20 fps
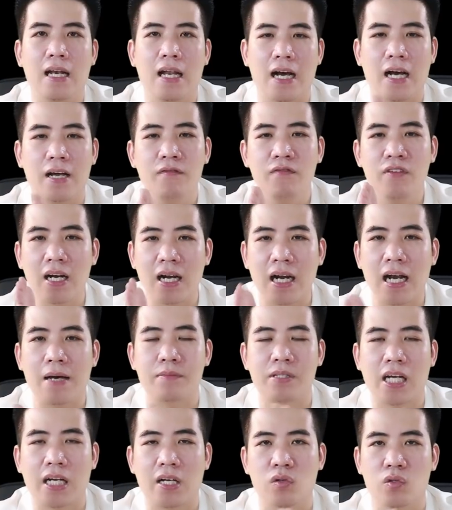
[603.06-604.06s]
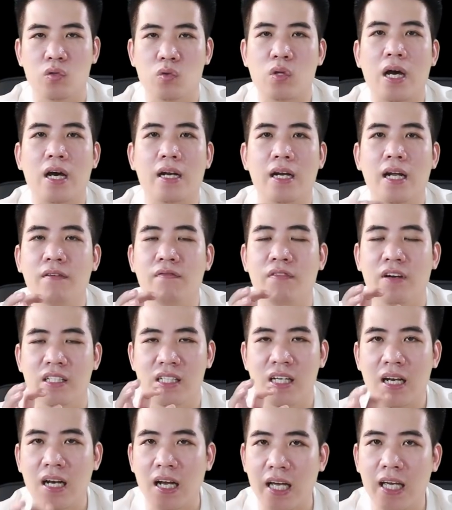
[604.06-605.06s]
là cái việc làm sạch của chúng ta ở đây phải
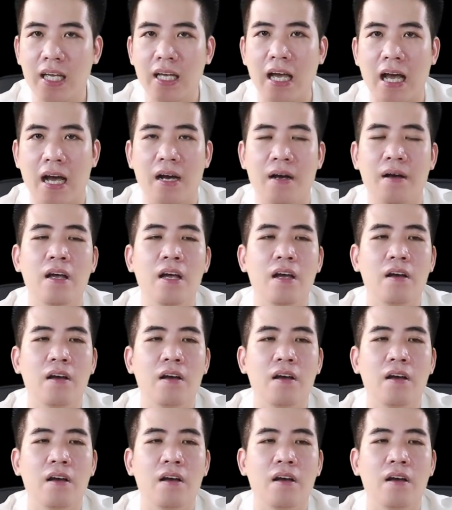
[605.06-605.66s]
rất là kỹ càng